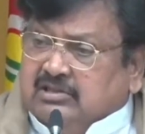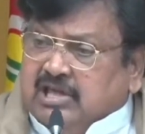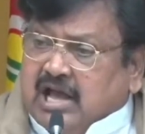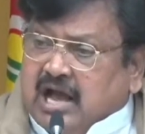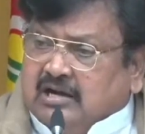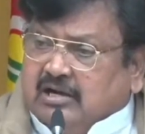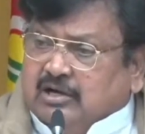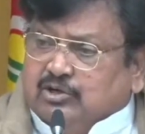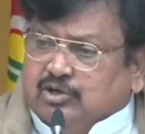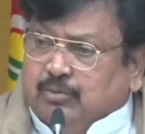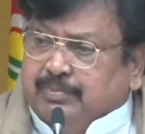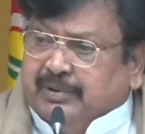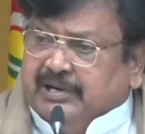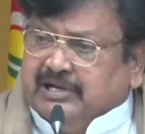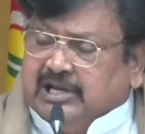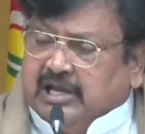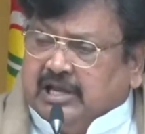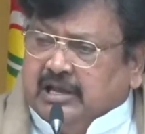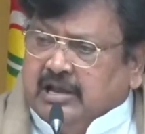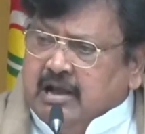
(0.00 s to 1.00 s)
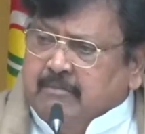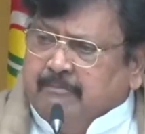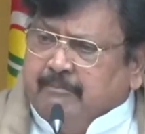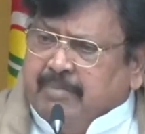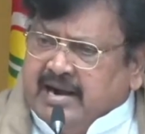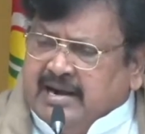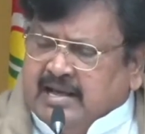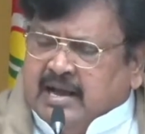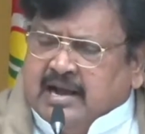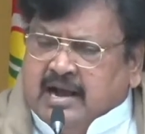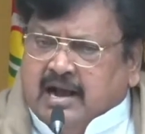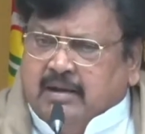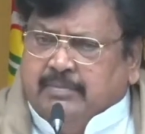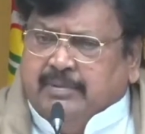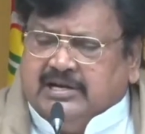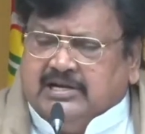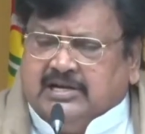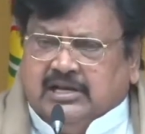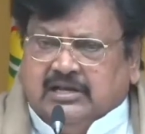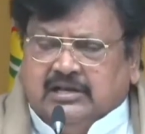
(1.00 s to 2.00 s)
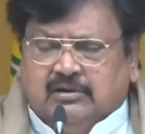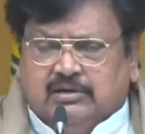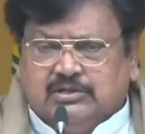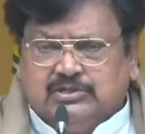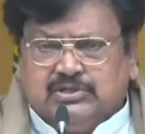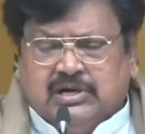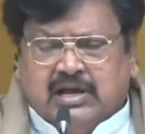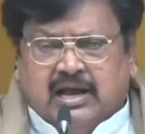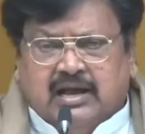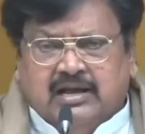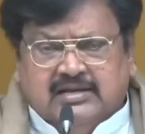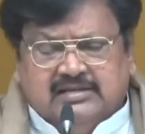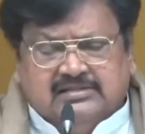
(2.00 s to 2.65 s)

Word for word: తాకట్టు పెట్టి పణంగా పెట్టి ఈ రోజున